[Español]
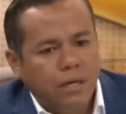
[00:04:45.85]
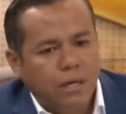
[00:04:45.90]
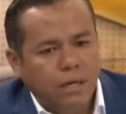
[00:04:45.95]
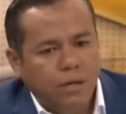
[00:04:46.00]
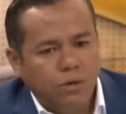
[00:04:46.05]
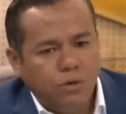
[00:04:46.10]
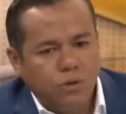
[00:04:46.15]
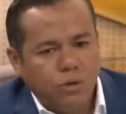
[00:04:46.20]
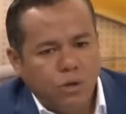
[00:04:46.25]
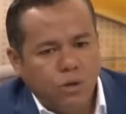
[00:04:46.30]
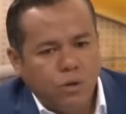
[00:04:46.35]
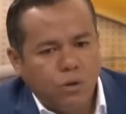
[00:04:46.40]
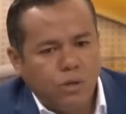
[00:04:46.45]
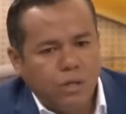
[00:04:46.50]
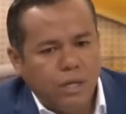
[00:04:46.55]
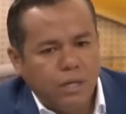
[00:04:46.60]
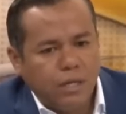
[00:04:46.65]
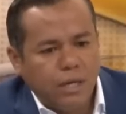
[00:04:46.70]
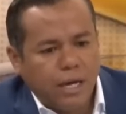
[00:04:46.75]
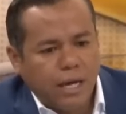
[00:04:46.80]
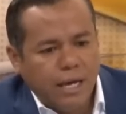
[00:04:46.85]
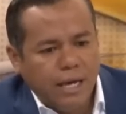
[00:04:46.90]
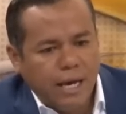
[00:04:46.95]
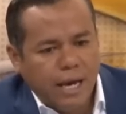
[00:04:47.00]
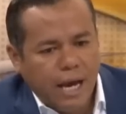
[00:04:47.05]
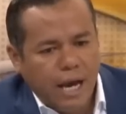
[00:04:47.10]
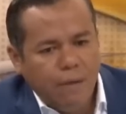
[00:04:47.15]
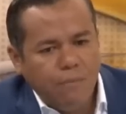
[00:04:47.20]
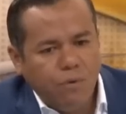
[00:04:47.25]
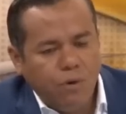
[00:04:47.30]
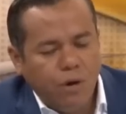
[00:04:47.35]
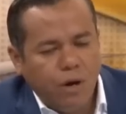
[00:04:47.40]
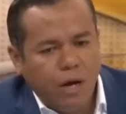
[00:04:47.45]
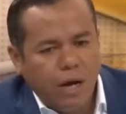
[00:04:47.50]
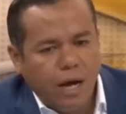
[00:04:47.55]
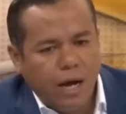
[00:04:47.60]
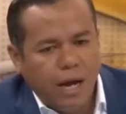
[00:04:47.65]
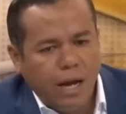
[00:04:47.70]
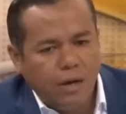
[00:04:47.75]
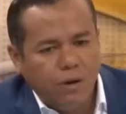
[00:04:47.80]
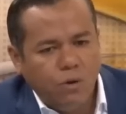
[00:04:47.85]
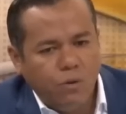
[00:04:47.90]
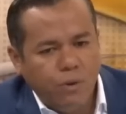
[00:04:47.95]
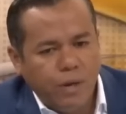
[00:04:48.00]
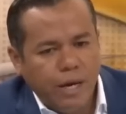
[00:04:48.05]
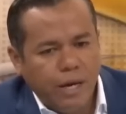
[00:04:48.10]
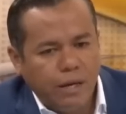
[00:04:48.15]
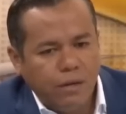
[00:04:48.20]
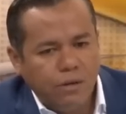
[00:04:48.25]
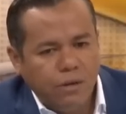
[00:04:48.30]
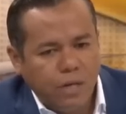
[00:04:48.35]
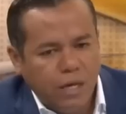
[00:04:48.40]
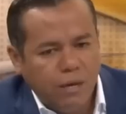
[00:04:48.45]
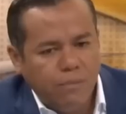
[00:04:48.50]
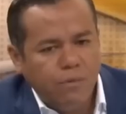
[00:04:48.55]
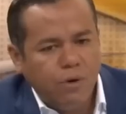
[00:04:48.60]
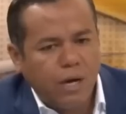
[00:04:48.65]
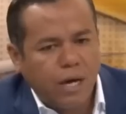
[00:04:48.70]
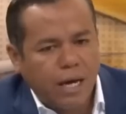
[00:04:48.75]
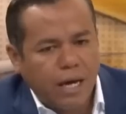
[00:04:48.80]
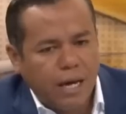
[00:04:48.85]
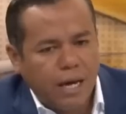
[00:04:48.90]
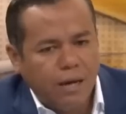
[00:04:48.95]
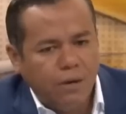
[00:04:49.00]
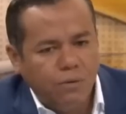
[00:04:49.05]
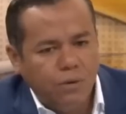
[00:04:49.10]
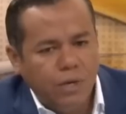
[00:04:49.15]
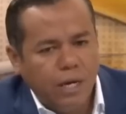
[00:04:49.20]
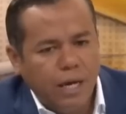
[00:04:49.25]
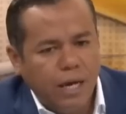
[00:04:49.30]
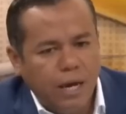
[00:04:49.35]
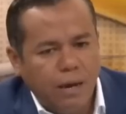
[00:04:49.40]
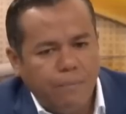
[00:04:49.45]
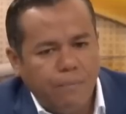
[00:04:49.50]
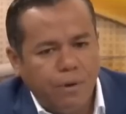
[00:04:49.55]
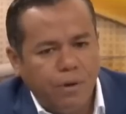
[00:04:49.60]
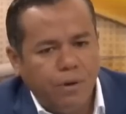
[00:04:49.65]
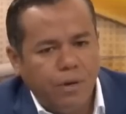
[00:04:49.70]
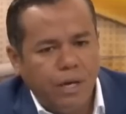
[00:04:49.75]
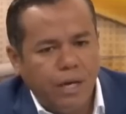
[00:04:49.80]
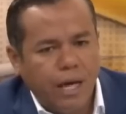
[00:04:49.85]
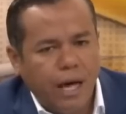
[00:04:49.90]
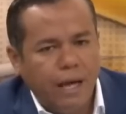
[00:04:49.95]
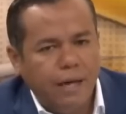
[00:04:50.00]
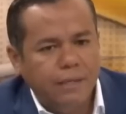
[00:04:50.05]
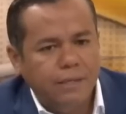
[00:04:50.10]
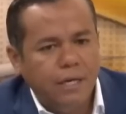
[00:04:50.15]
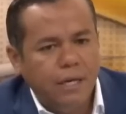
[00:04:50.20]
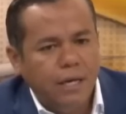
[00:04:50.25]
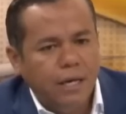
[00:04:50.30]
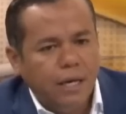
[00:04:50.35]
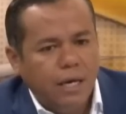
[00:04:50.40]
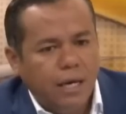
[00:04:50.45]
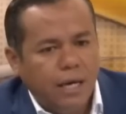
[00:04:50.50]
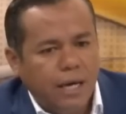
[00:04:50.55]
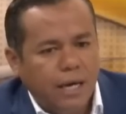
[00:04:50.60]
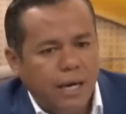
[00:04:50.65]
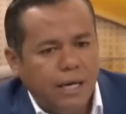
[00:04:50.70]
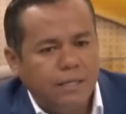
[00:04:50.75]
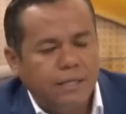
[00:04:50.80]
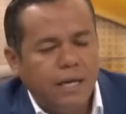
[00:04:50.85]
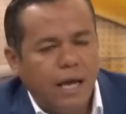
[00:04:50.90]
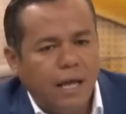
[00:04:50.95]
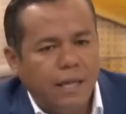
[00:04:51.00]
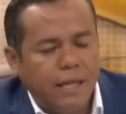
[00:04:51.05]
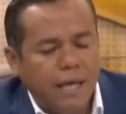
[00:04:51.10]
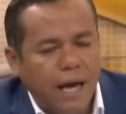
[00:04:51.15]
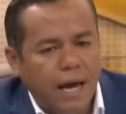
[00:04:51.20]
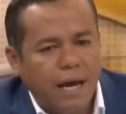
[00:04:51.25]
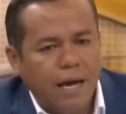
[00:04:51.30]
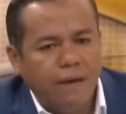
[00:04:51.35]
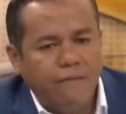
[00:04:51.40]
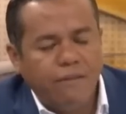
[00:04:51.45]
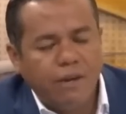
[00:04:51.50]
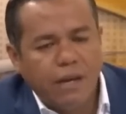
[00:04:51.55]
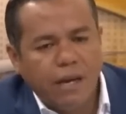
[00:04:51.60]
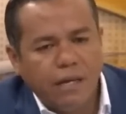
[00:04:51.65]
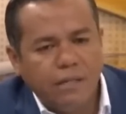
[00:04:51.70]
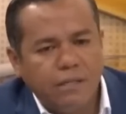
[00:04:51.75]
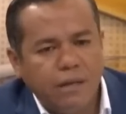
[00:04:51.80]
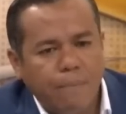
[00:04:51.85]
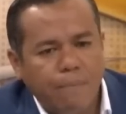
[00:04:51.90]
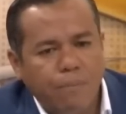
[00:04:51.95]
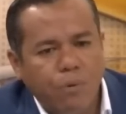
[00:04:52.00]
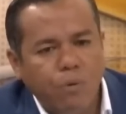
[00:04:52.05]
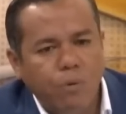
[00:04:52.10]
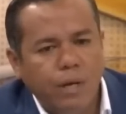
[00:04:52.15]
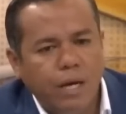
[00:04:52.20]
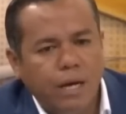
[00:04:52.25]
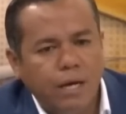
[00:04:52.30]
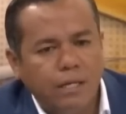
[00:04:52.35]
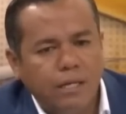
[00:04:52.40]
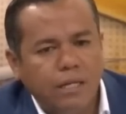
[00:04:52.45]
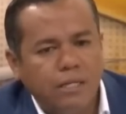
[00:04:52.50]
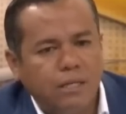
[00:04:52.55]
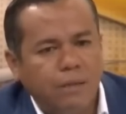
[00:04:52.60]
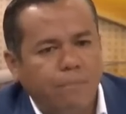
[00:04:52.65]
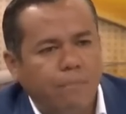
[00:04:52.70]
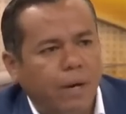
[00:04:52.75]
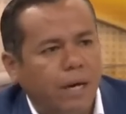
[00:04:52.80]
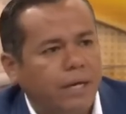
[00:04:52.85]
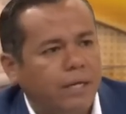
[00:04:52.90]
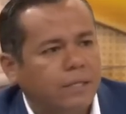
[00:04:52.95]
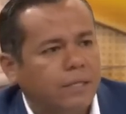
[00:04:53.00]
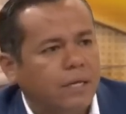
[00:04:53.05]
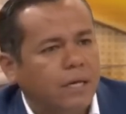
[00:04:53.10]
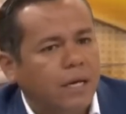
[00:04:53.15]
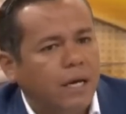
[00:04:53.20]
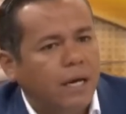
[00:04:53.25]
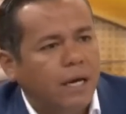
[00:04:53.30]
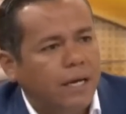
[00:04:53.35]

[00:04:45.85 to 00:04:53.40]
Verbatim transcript: Y nosotros desde que llegamos al gobierno dijimos que una de las prioridades era sanear las finanzas públicas de este país.